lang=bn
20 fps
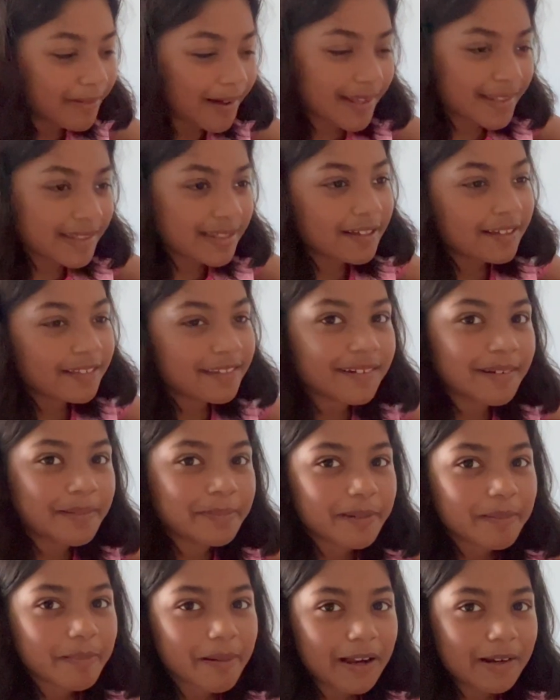বাচ্চা তো
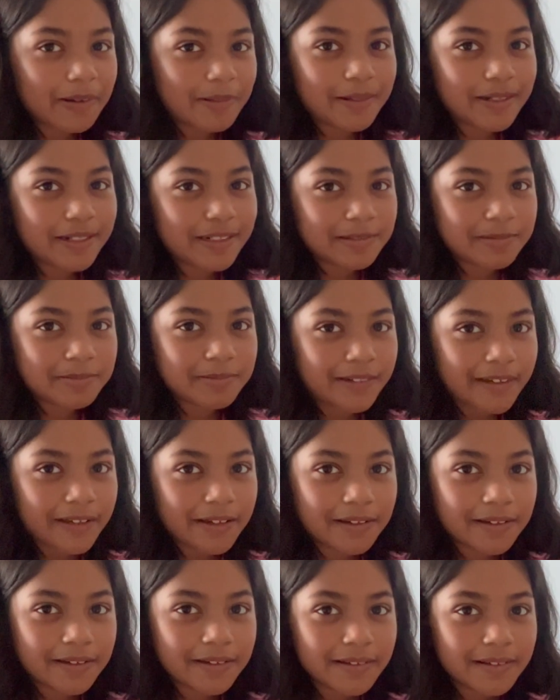আমি ভালোবাসবই
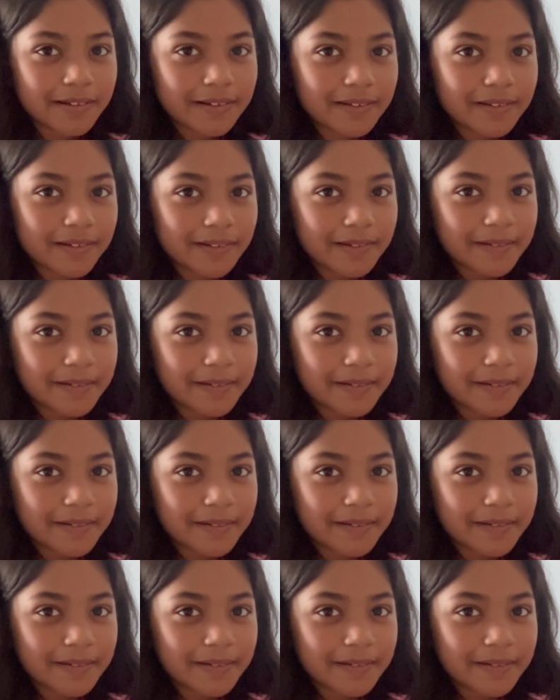বাবা